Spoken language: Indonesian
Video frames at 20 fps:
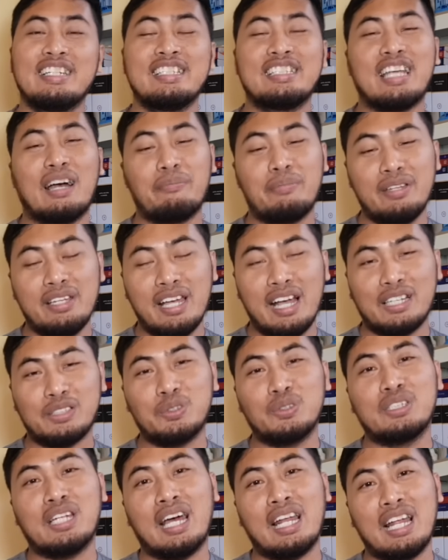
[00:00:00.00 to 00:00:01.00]
Tapi ya
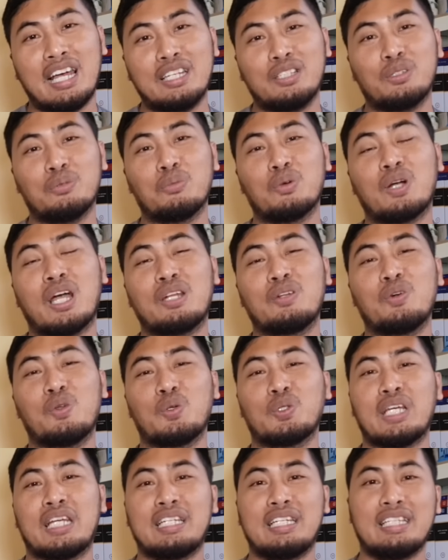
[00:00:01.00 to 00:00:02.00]
sudahlah itu bukan
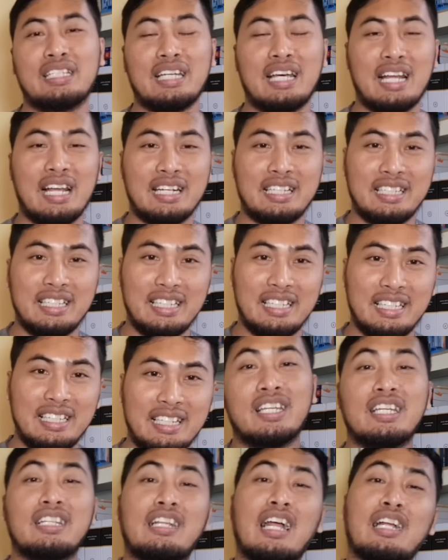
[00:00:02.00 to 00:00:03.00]
urusan kita lagi.
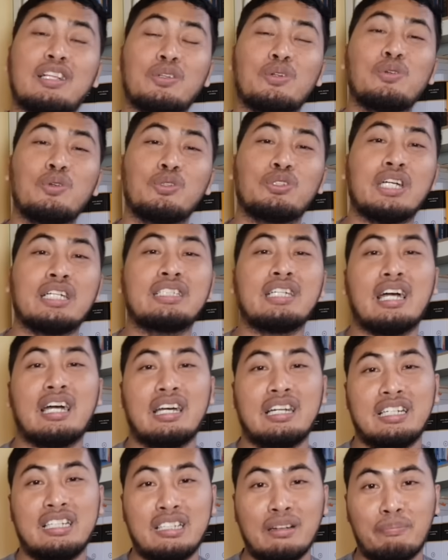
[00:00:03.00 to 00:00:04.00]
Kita tunggu
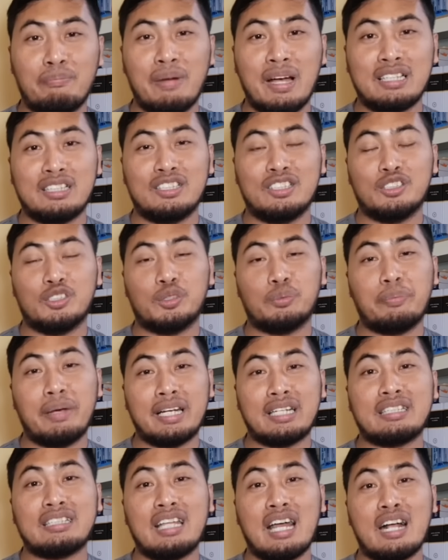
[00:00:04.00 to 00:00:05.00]
saja debat
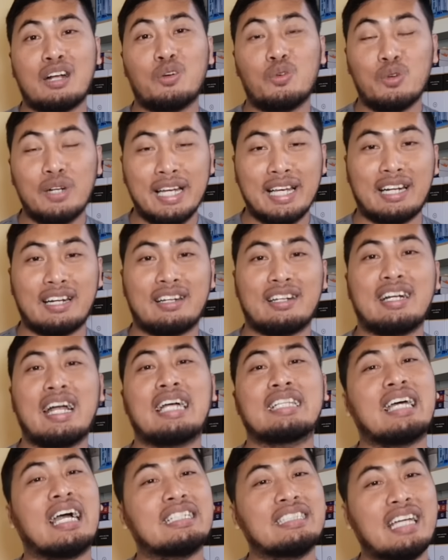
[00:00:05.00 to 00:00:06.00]
spektakuler
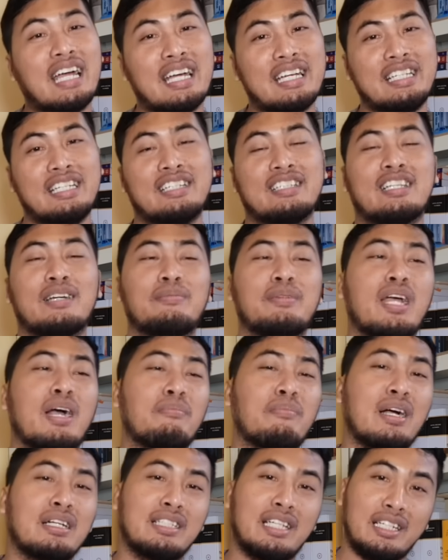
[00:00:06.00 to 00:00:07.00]
katanya ini. Tapi
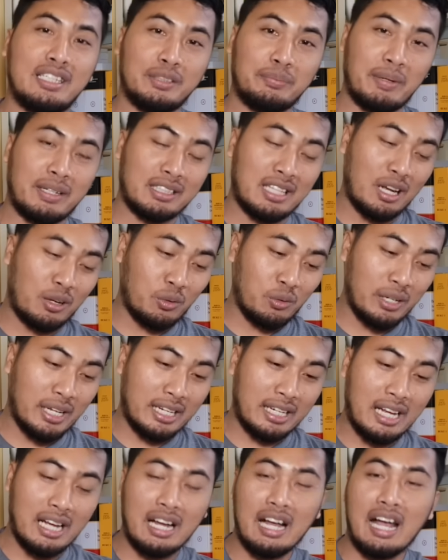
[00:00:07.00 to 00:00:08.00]
apanya yang spektakuler ya?